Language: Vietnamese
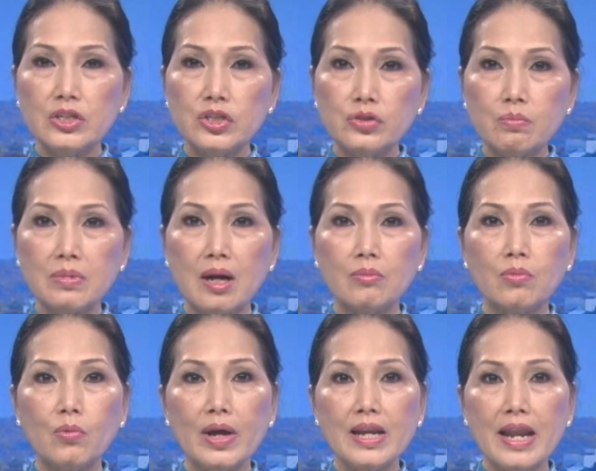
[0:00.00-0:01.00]
Trung Cộng
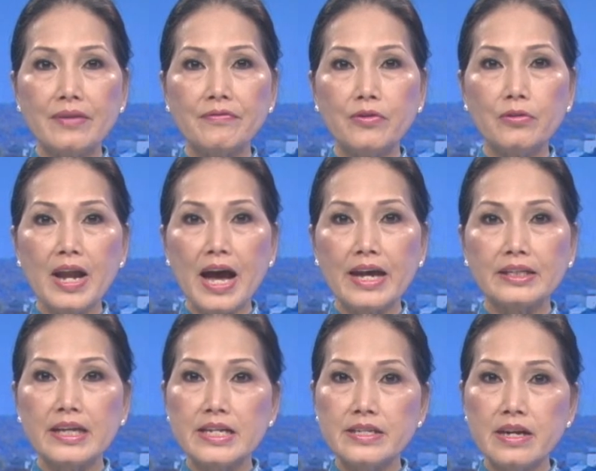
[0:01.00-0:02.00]
quay lại vũ đài
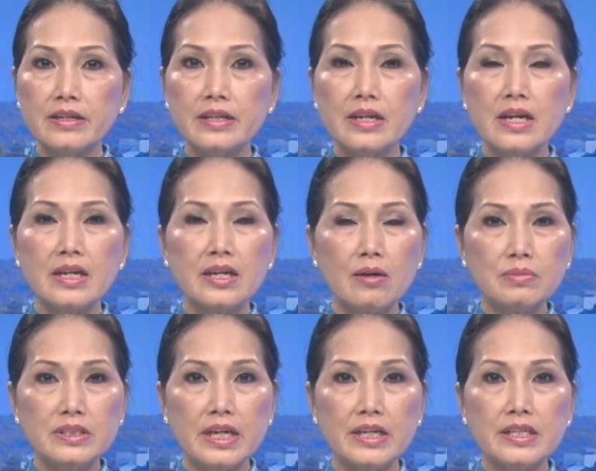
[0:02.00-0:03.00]
thế giới không
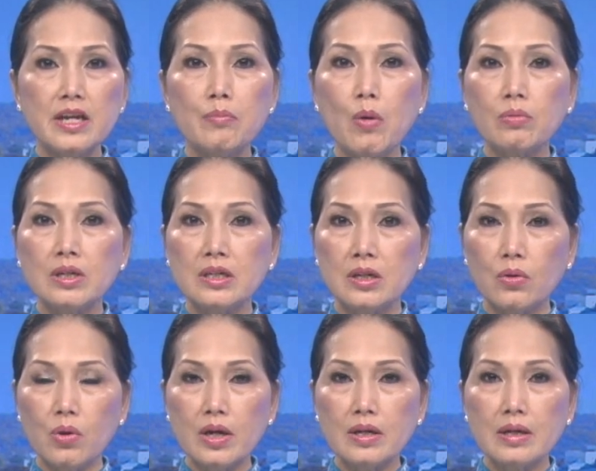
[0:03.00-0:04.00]
chỉ như một cường
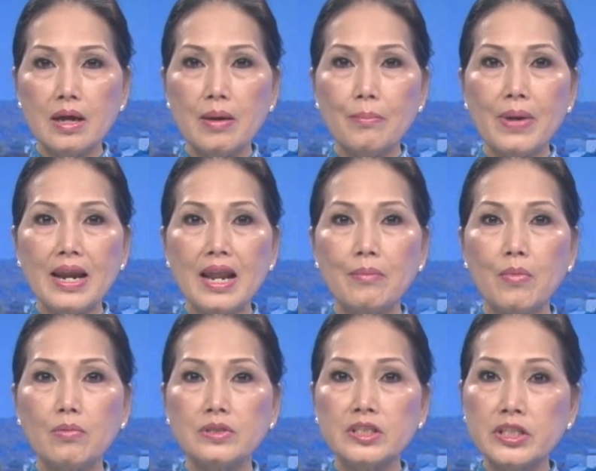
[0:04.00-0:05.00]
quốc mà là
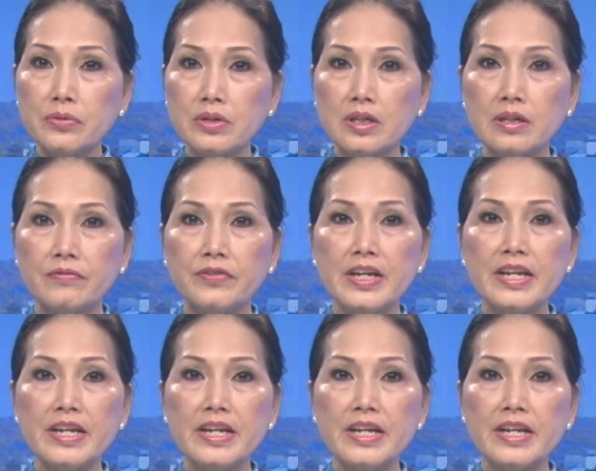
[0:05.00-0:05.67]
một siêu cường vĩ